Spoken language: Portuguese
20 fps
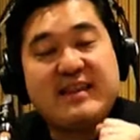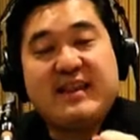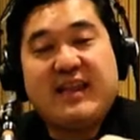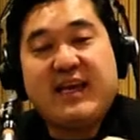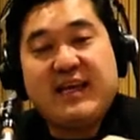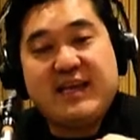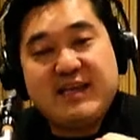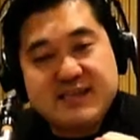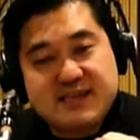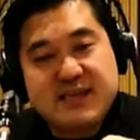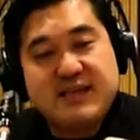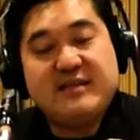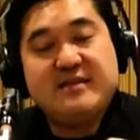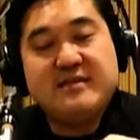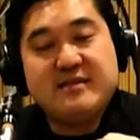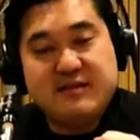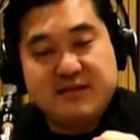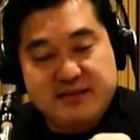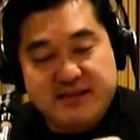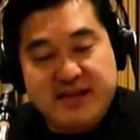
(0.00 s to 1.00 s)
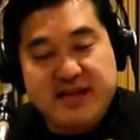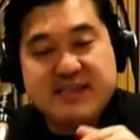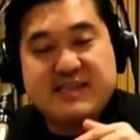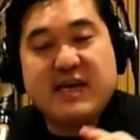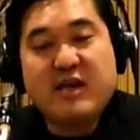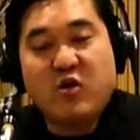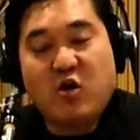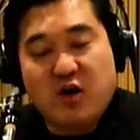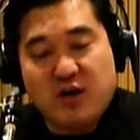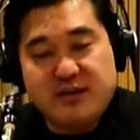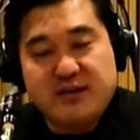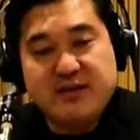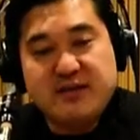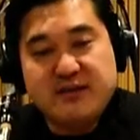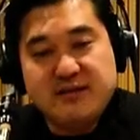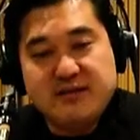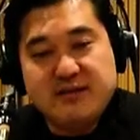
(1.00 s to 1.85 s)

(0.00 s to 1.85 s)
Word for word: tensa, nessa nota,